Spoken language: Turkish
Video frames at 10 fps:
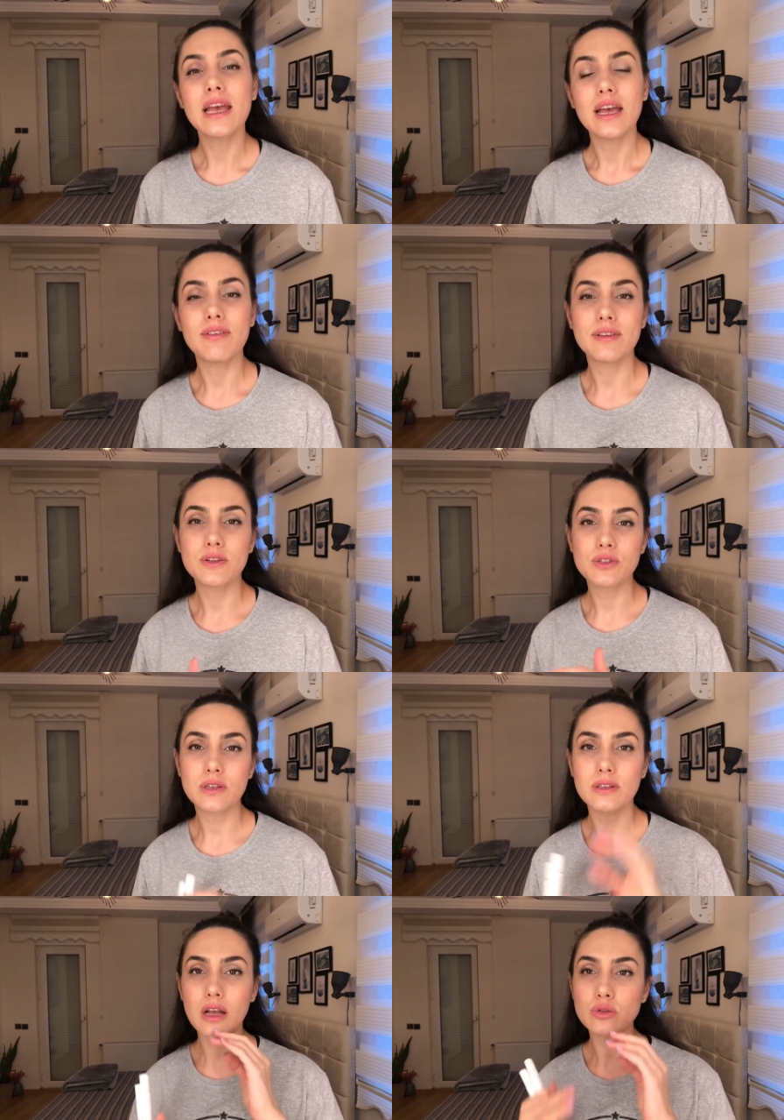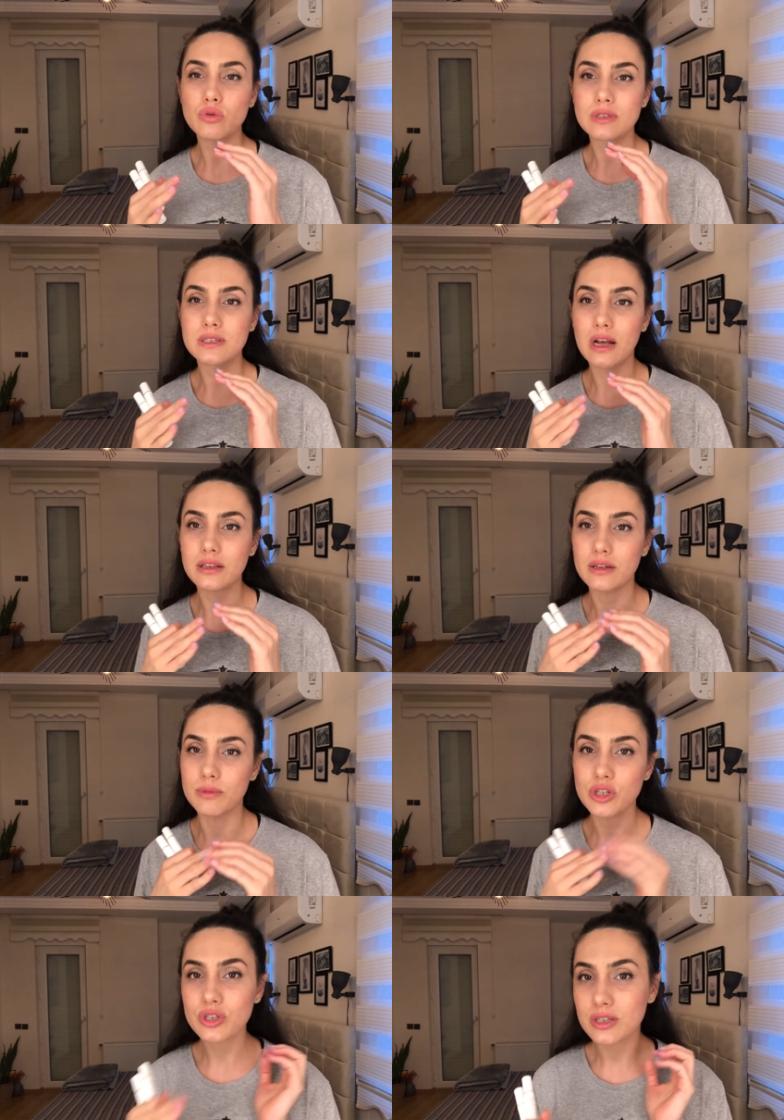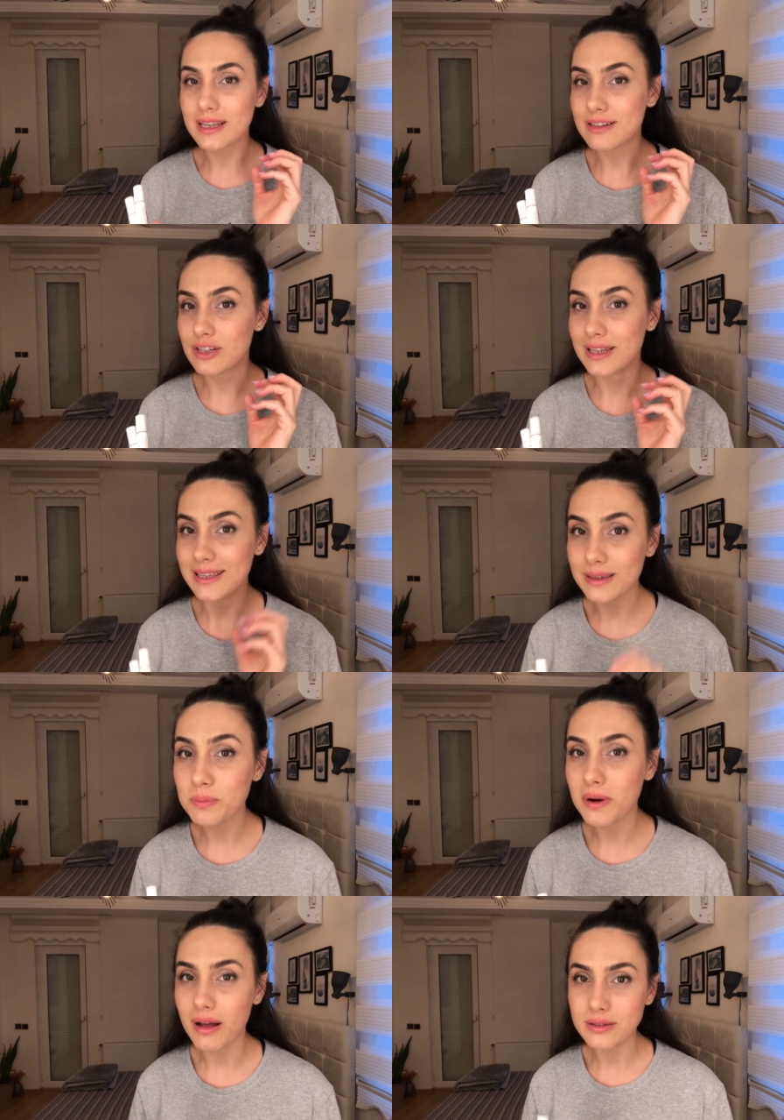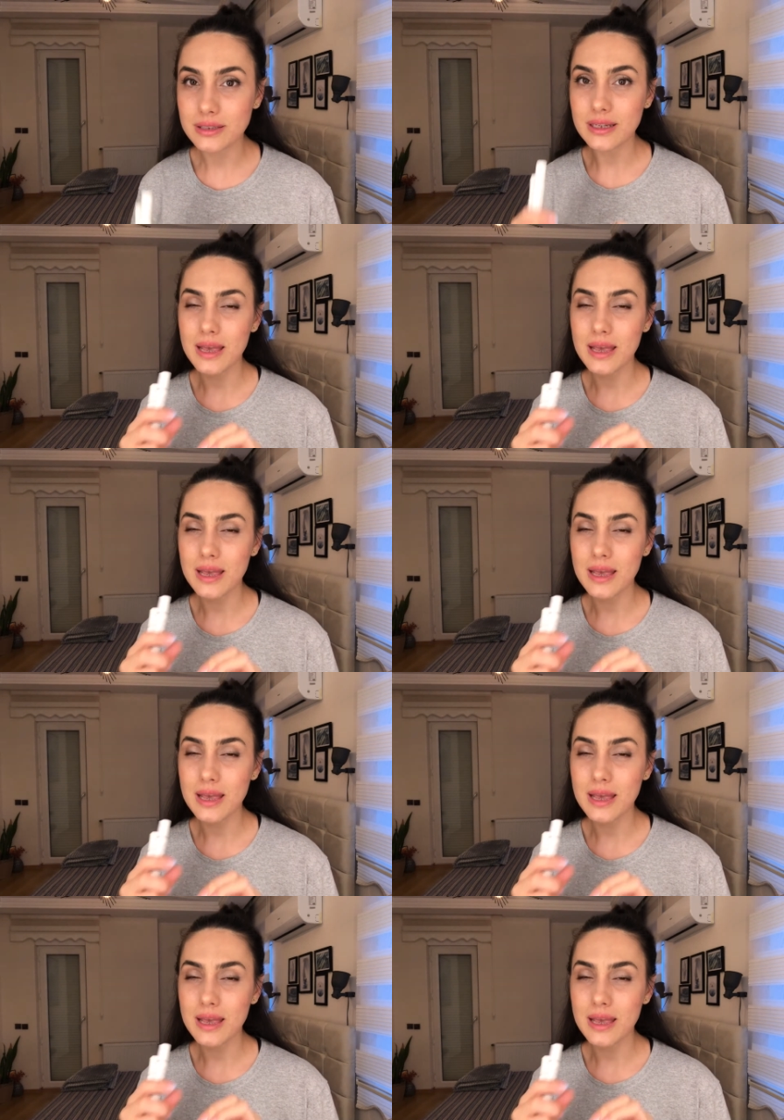eve taşındıktan sonra tırnaklarım aşırı derecede yıprandı.